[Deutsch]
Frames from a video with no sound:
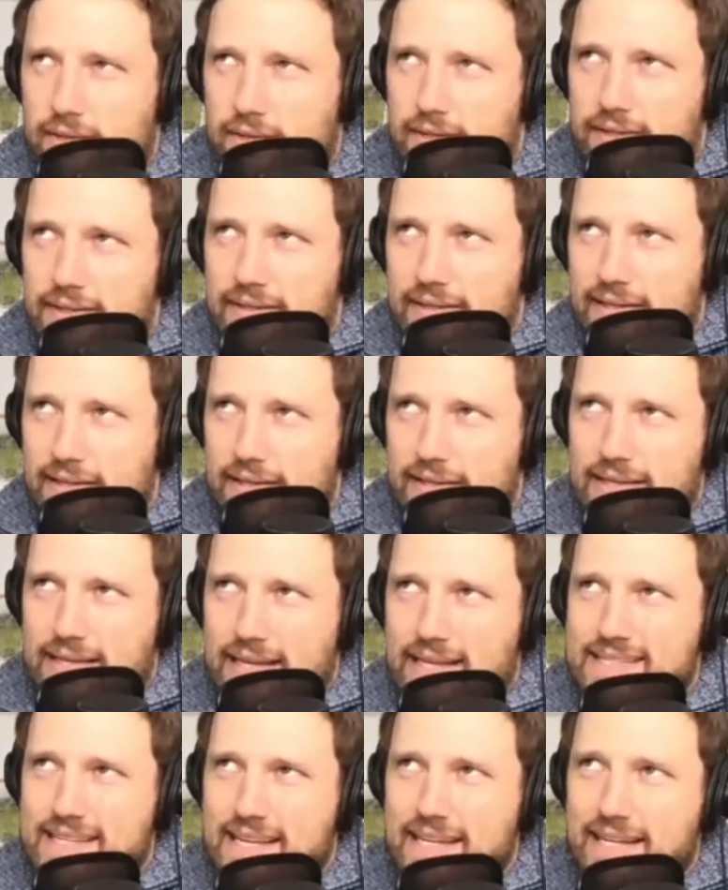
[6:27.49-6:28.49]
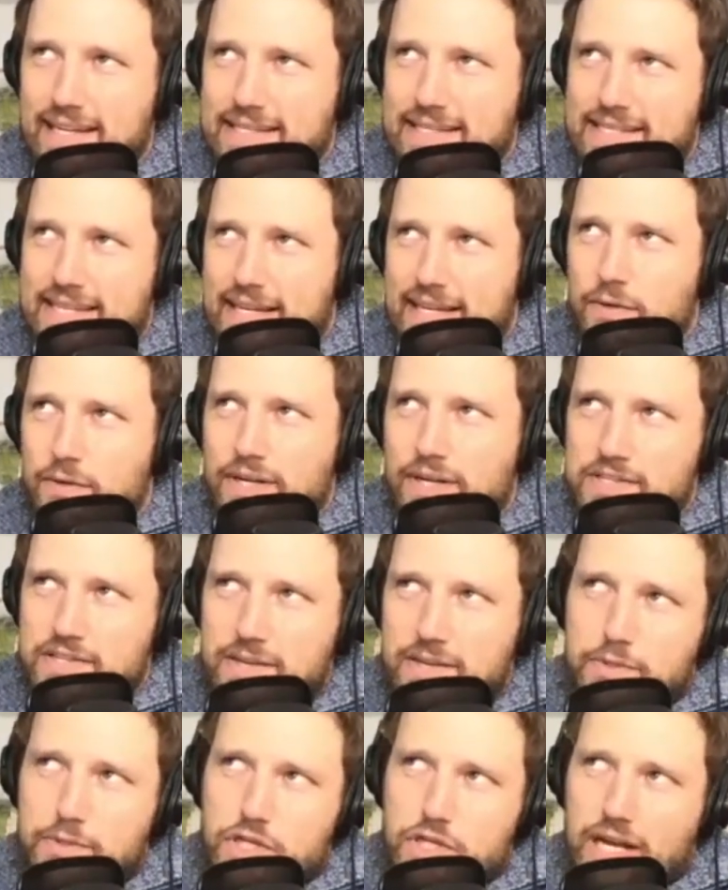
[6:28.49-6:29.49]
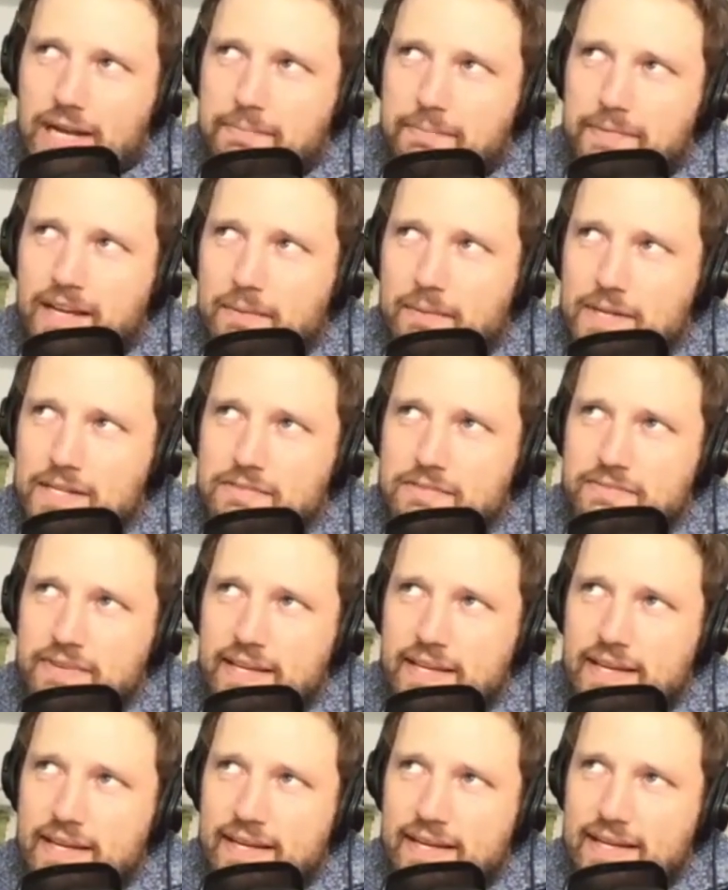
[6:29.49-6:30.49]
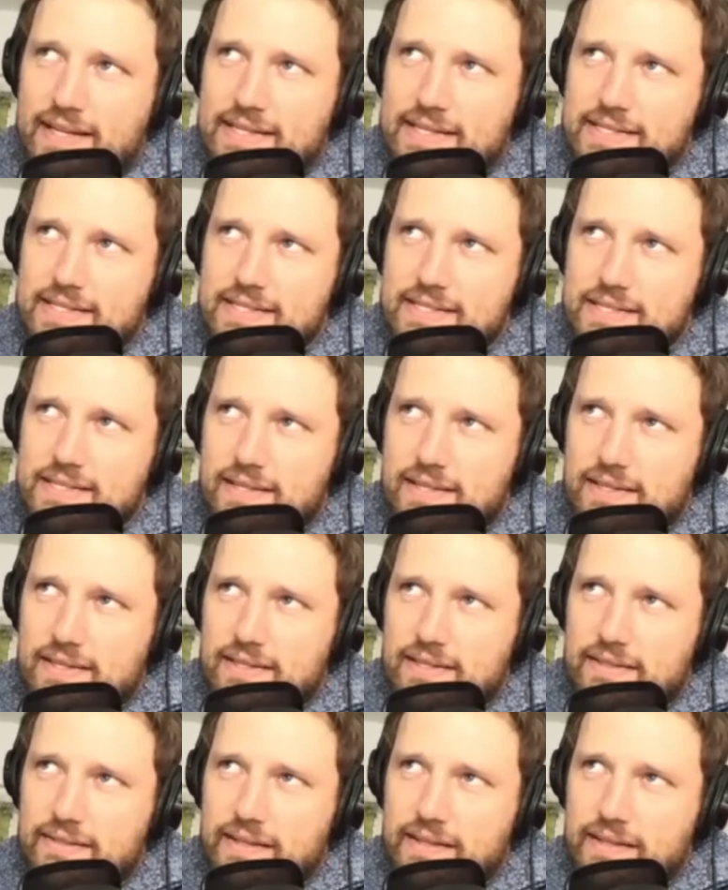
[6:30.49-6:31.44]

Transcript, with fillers: äh, ja, seiner Erzählung. Also er beschreibt damals, wie er als äh,